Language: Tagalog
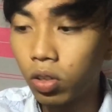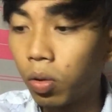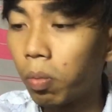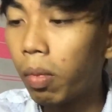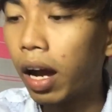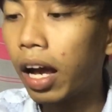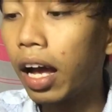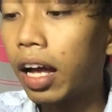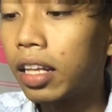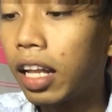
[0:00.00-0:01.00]
Yung
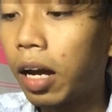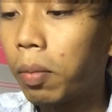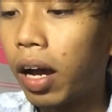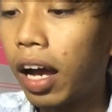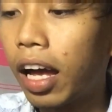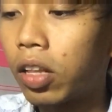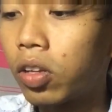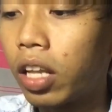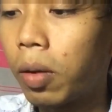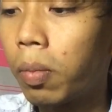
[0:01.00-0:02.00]
mga ng mga
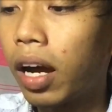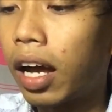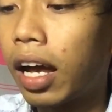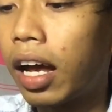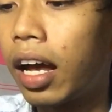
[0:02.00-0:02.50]
ano ng mga